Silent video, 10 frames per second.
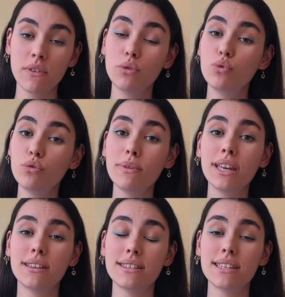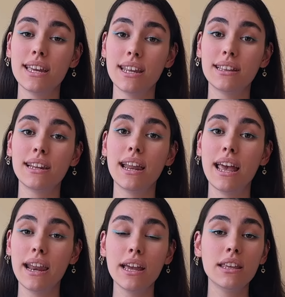ve duyma yetisi gerektiren
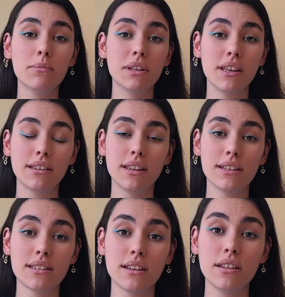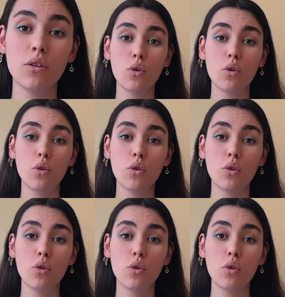herhangi bir yetenek zarında